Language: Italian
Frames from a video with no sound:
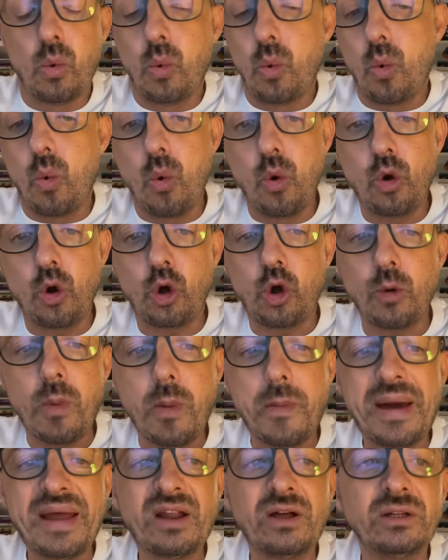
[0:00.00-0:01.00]
uno come
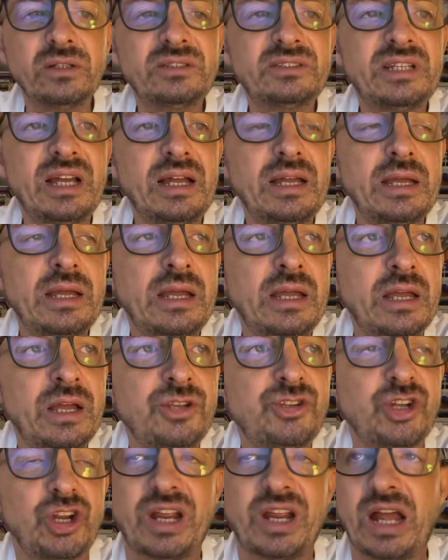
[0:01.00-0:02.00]
Marotta,
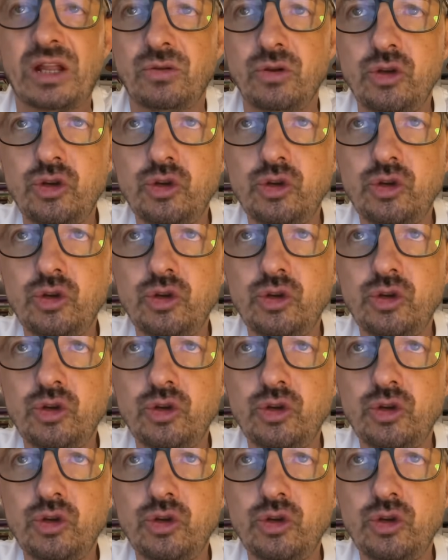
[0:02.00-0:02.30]
cercato in